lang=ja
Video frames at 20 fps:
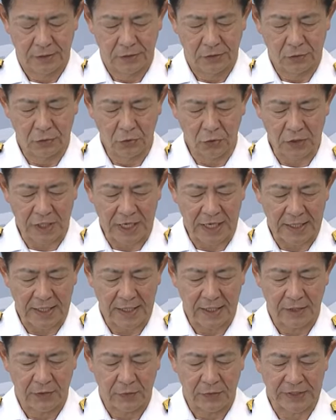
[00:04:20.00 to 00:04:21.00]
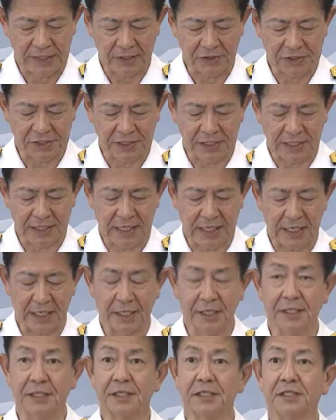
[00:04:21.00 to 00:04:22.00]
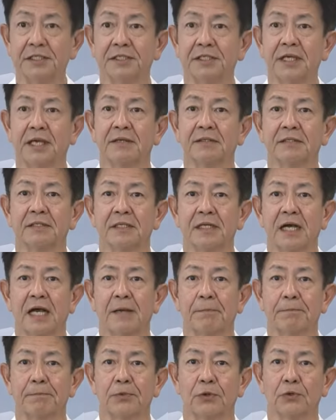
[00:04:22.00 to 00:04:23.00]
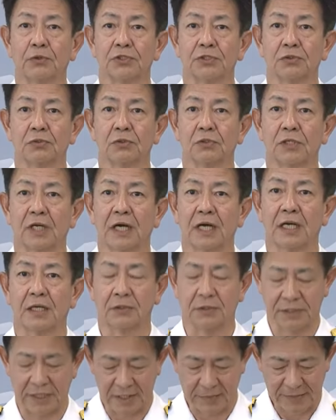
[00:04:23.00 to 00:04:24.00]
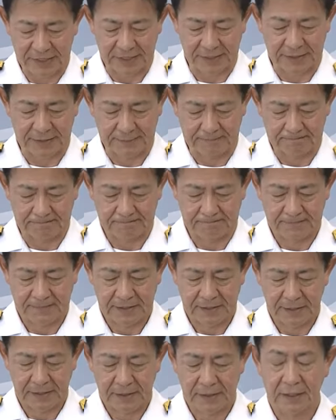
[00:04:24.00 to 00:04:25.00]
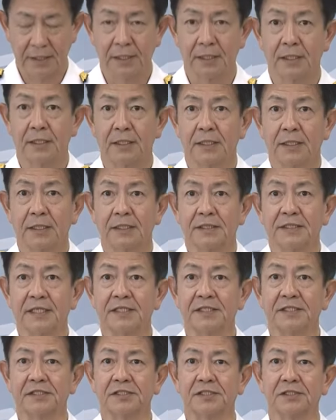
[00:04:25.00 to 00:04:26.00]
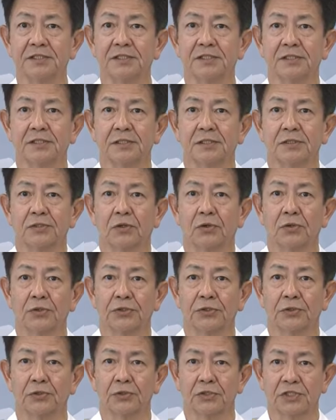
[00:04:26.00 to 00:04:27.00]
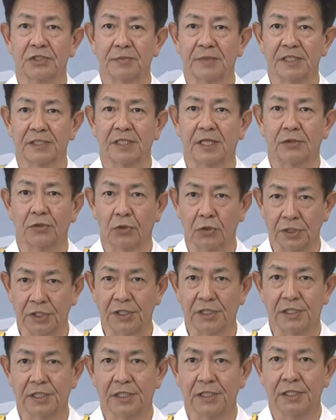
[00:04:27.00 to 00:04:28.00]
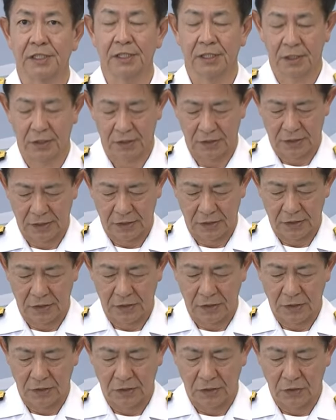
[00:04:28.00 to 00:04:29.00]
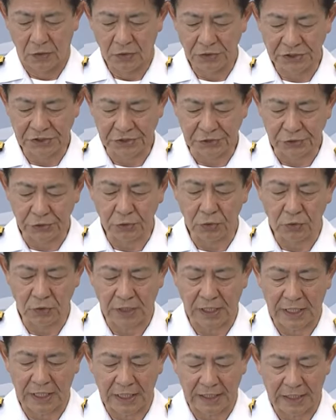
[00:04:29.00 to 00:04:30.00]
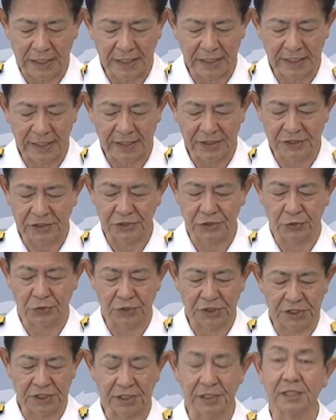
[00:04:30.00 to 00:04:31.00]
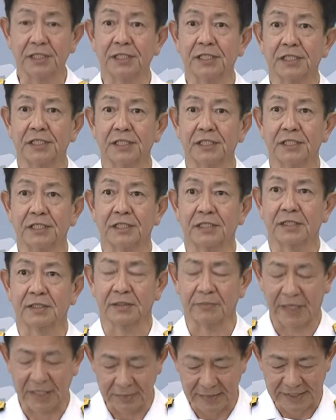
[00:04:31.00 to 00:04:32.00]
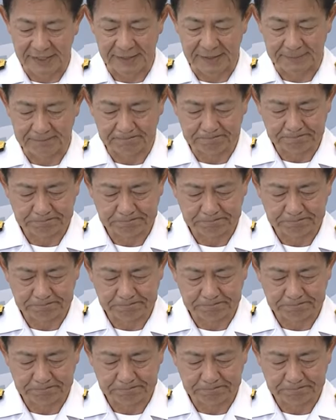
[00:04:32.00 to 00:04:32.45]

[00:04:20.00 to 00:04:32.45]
このほか、私から一件発表事項がございます。先日公表しました通り、本日夕刻から海外出張に参ります。